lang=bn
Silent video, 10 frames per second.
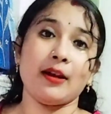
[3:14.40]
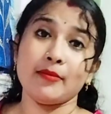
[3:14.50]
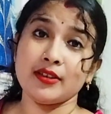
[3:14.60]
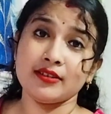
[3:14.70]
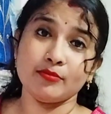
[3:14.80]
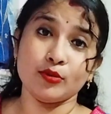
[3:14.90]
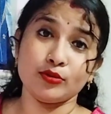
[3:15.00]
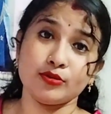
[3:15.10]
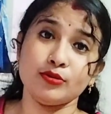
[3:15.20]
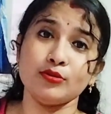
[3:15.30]
আমি
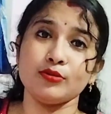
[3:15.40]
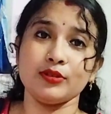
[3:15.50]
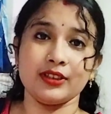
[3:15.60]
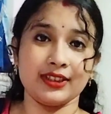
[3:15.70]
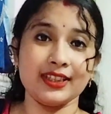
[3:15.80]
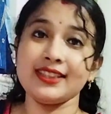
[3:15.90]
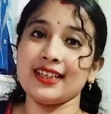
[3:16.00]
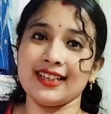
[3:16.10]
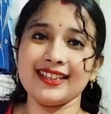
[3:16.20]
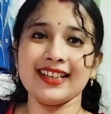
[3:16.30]
বন্ধুর যে
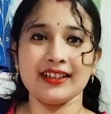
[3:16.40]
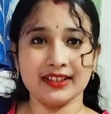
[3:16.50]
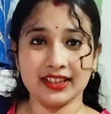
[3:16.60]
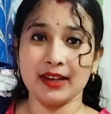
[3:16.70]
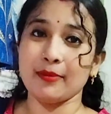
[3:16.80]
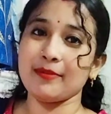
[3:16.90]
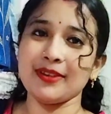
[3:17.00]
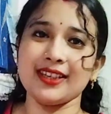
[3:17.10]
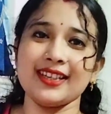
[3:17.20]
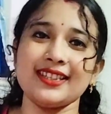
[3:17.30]
ছেলে তা সে আমার
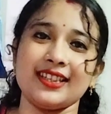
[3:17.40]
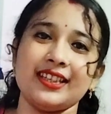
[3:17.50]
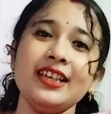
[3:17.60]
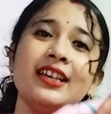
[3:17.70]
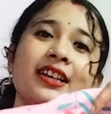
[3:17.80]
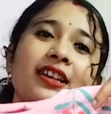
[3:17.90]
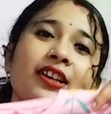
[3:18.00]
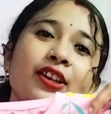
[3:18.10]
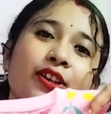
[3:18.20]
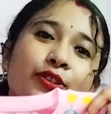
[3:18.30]
ভিক্ষে ছেলে
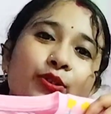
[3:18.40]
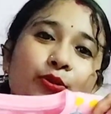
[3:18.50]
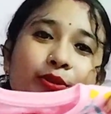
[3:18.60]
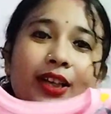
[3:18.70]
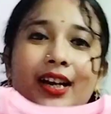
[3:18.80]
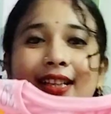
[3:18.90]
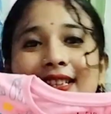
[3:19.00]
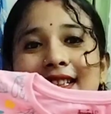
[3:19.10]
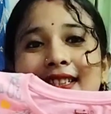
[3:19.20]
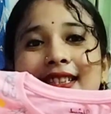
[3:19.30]
তো তারা
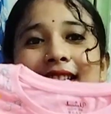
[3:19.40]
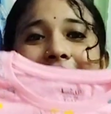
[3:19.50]
দিয়েছে